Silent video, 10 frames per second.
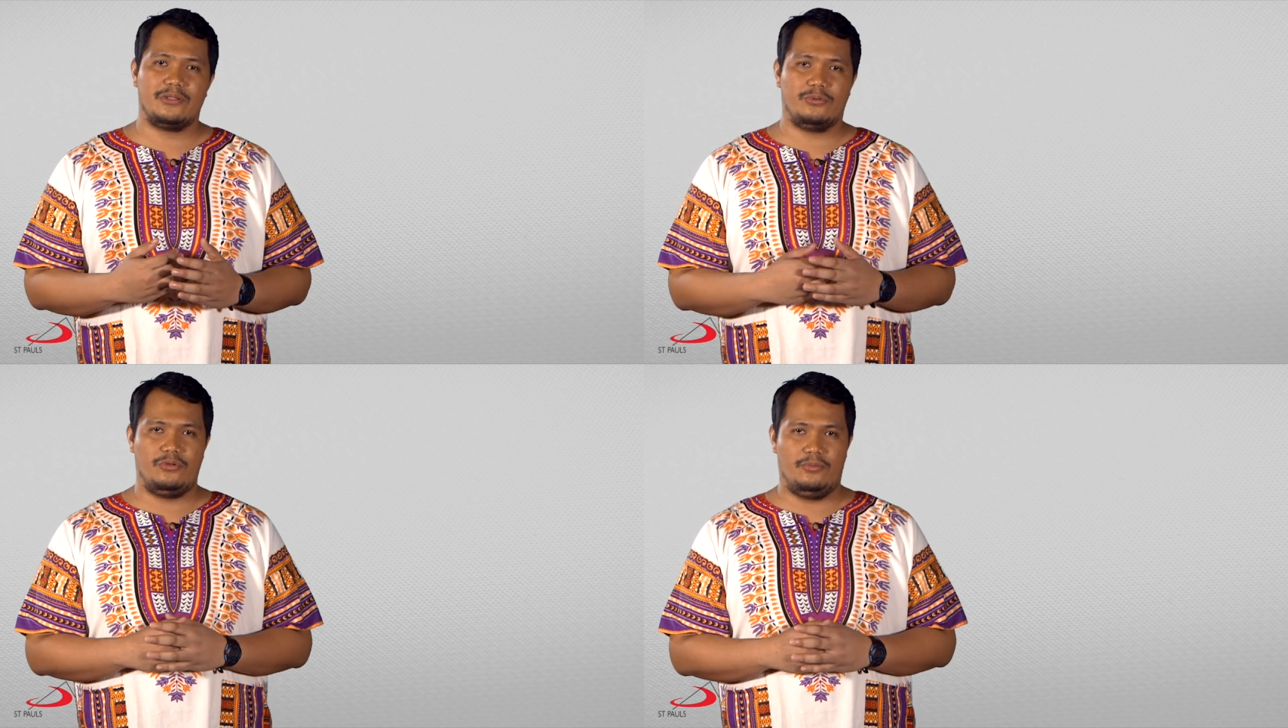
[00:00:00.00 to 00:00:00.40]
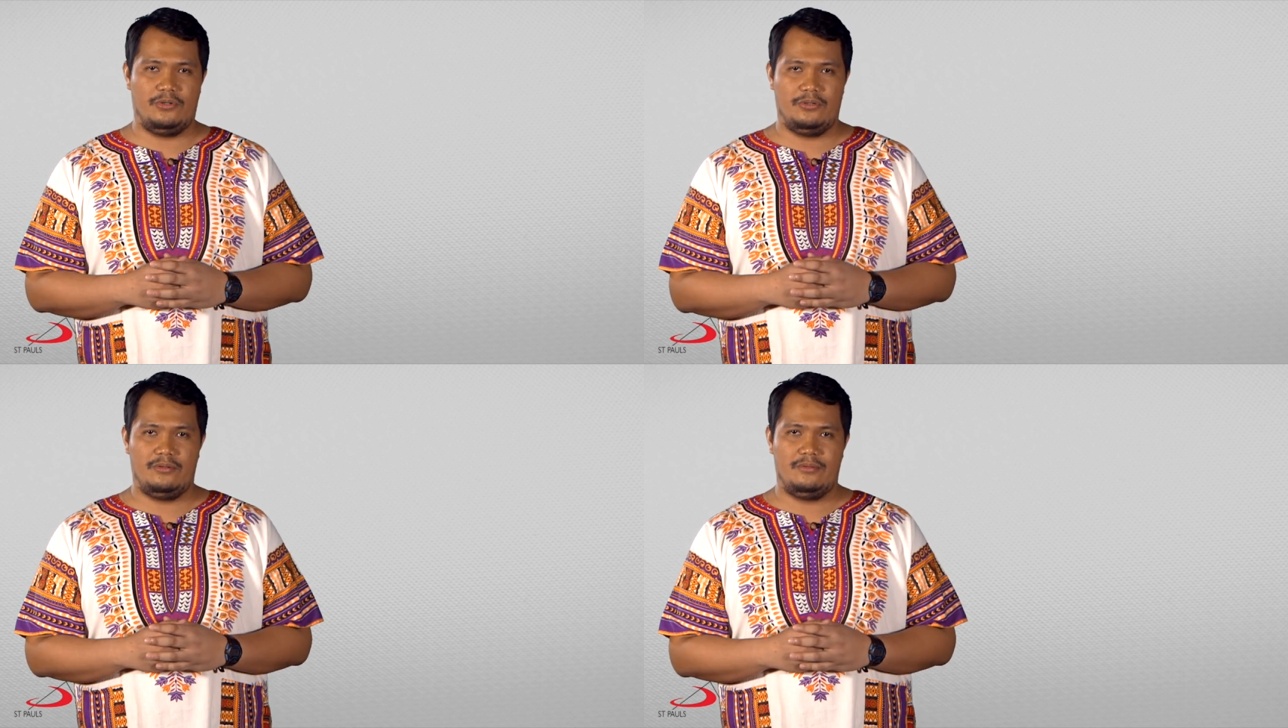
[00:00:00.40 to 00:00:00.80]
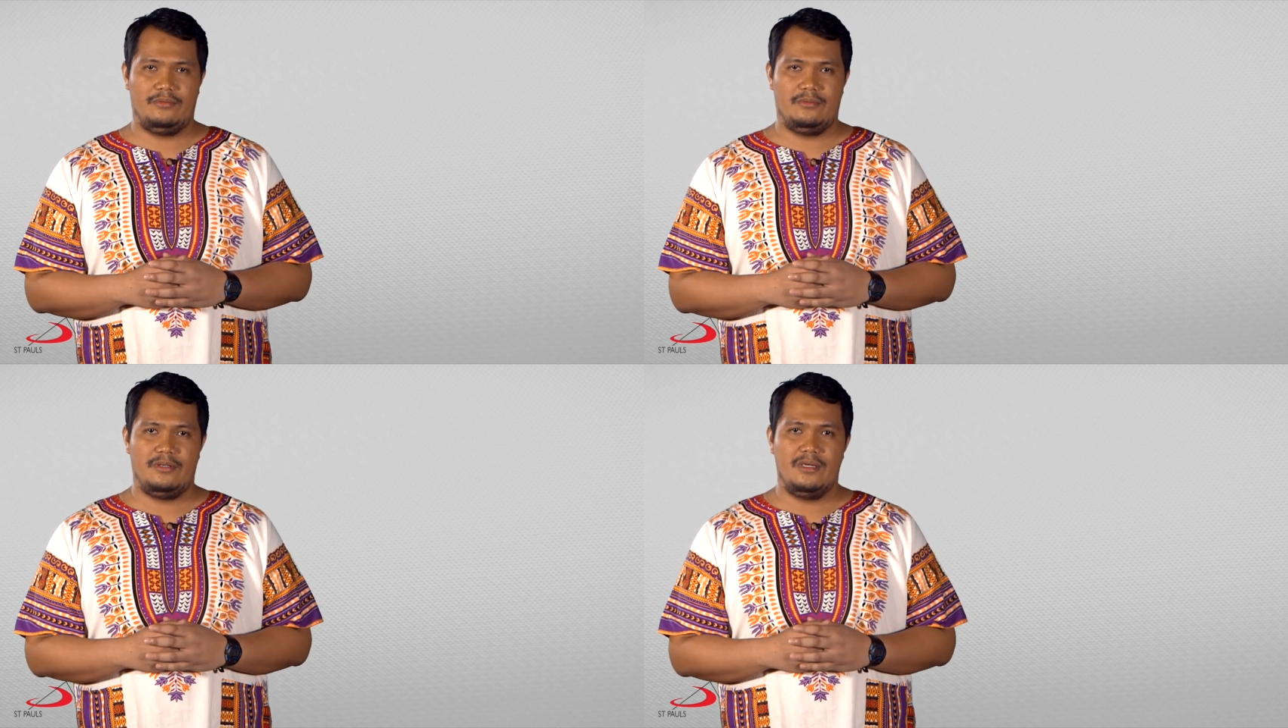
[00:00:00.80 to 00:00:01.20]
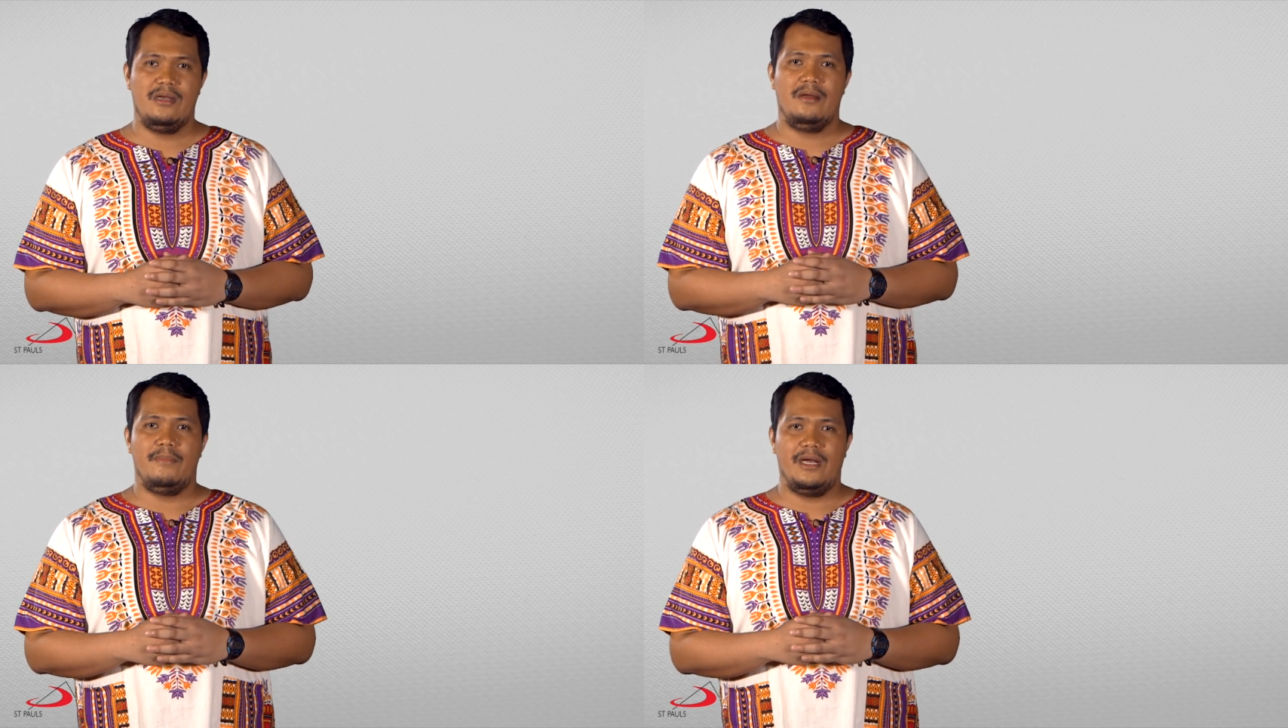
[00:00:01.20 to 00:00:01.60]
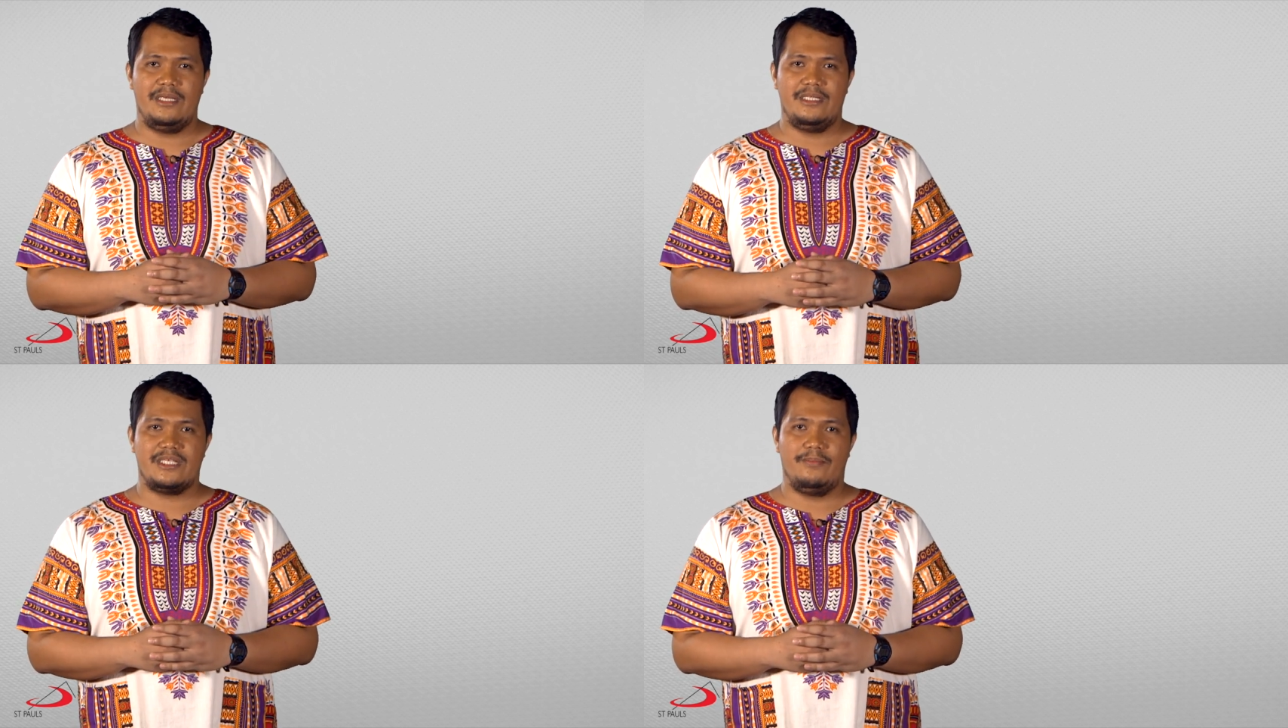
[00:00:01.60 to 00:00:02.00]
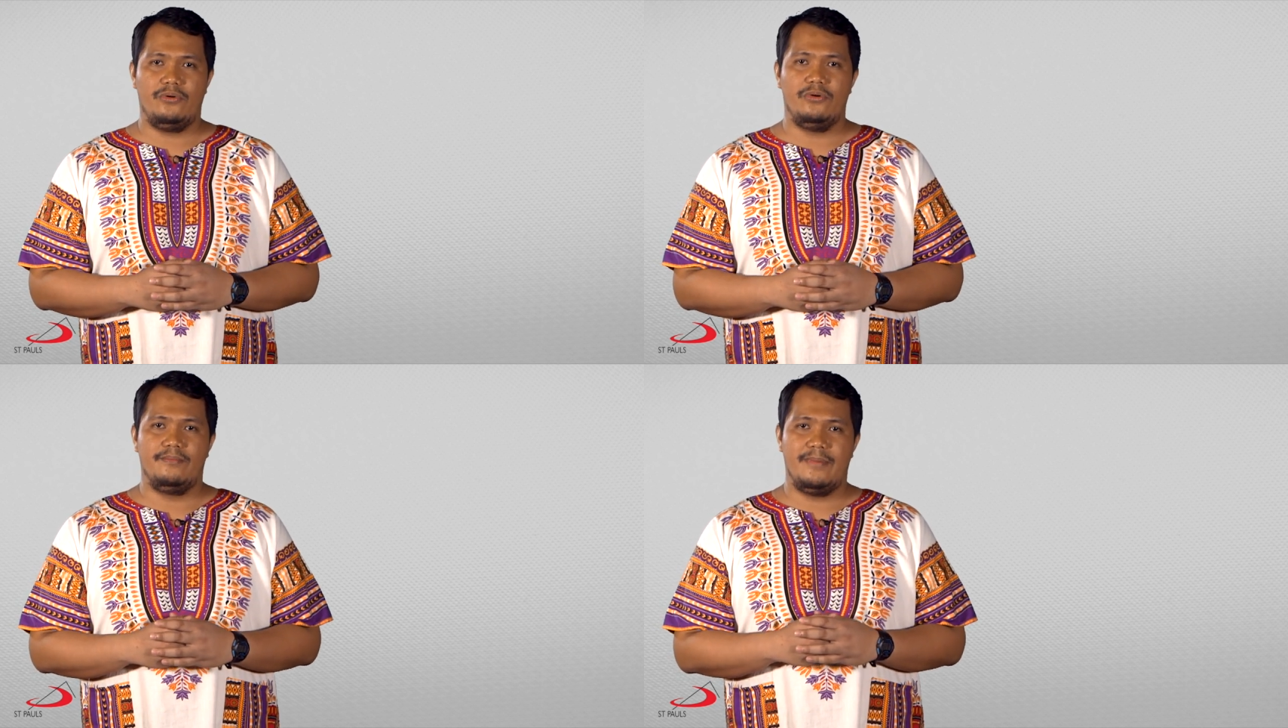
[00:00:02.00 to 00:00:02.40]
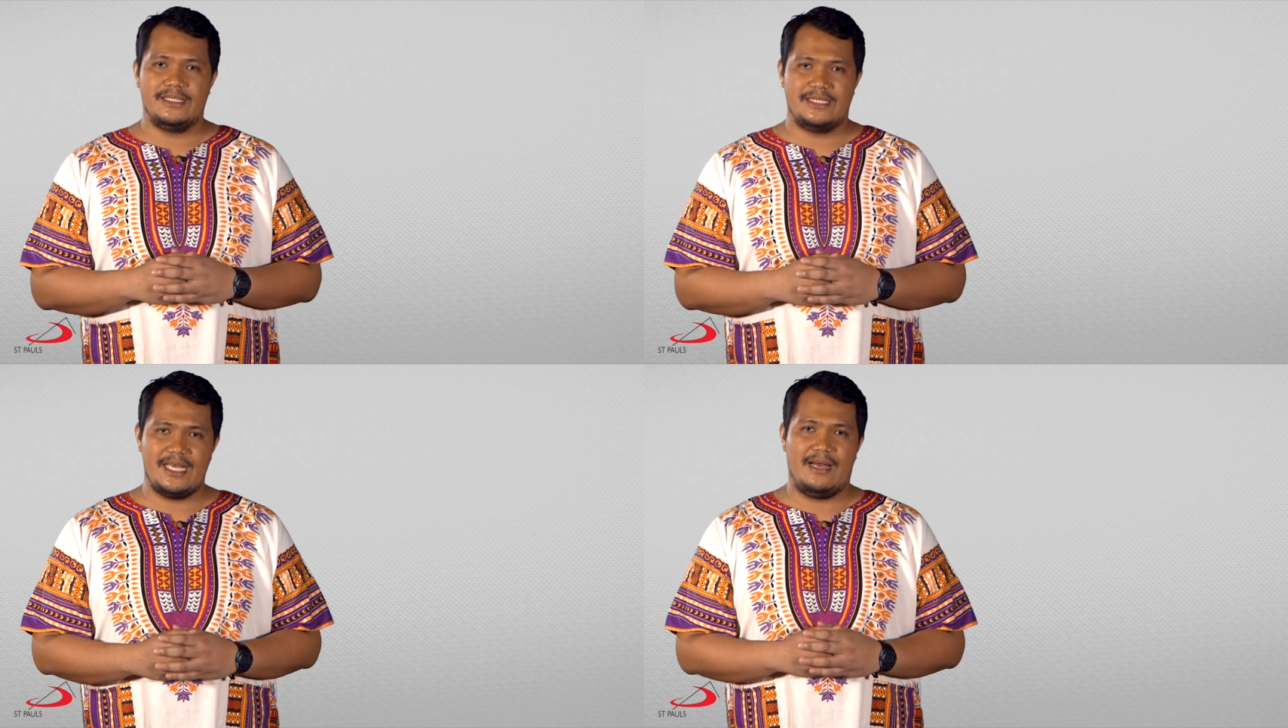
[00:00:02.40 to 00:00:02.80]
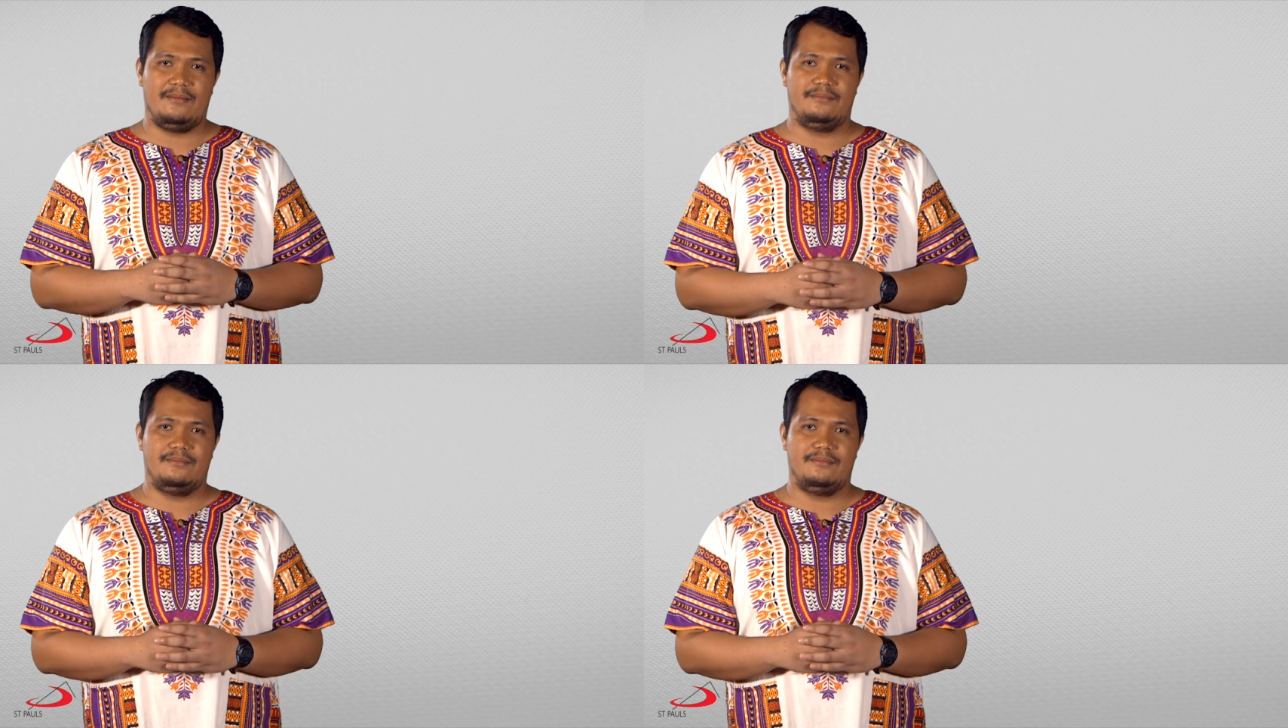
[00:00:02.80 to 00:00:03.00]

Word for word: katutubo, maging sa buong bansa.